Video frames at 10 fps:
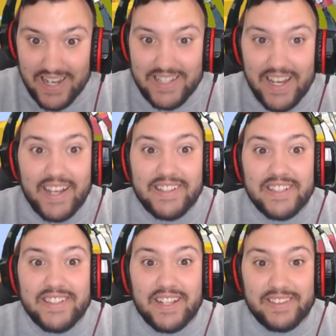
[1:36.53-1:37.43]
Así que hay que
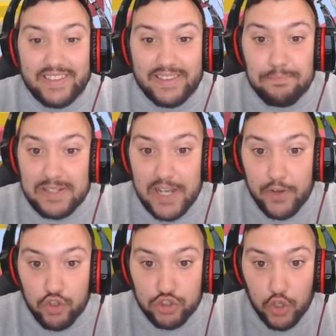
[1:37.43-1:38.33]
intentar
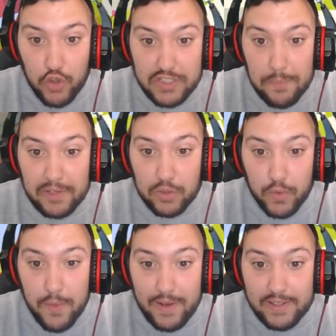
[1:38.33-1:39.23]
pasarnos todo este parkour
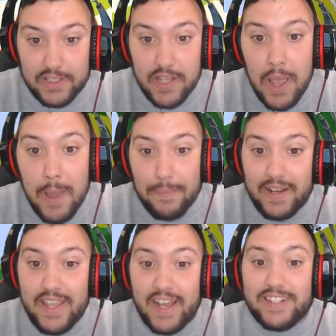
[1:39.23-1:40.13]
de Baldi,
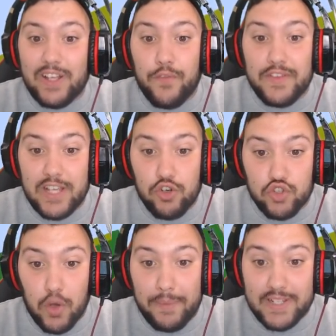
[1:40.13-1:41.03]
para llegar hasta donde están los
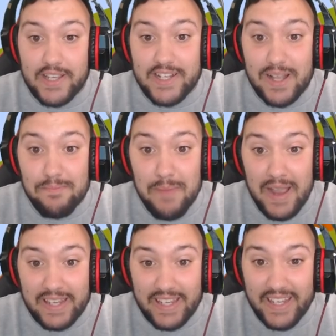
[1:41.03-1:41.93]
compas, que ahí están
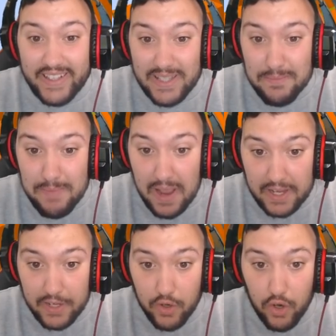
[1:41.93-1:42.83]
Mike y Timba,
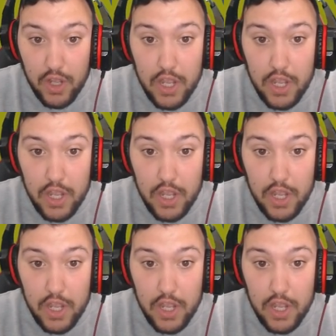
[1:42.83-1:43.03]
creo,